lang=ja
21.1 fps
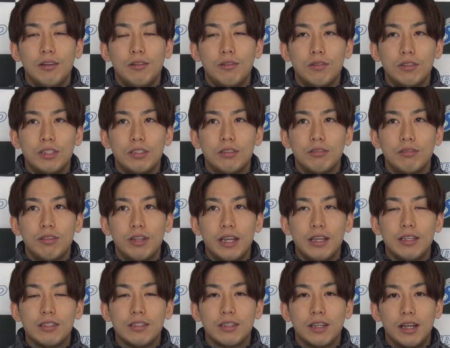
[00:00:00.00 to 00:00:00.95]
王子と
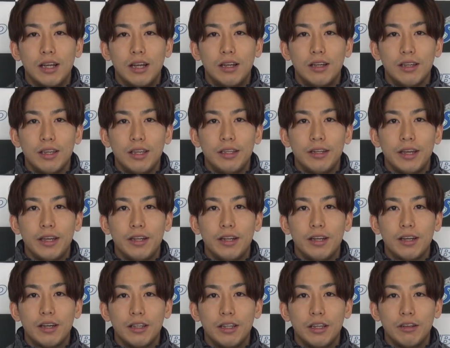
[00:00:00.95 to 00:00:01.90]
クレインズがいない
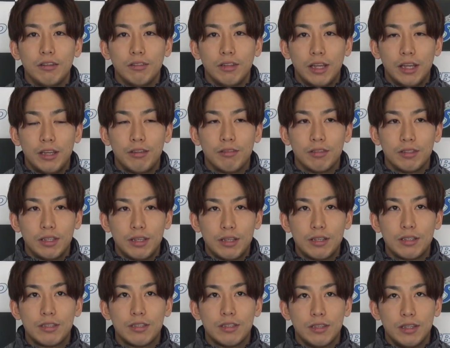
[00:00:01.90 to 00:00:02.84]
中での代表
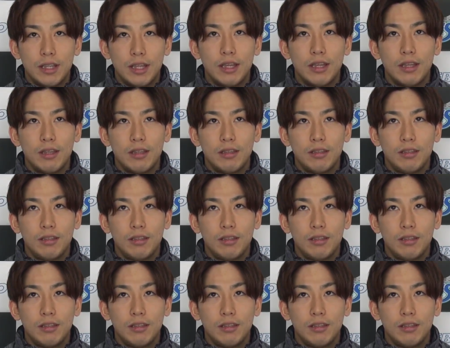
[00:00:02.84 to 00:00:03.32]
選出で,、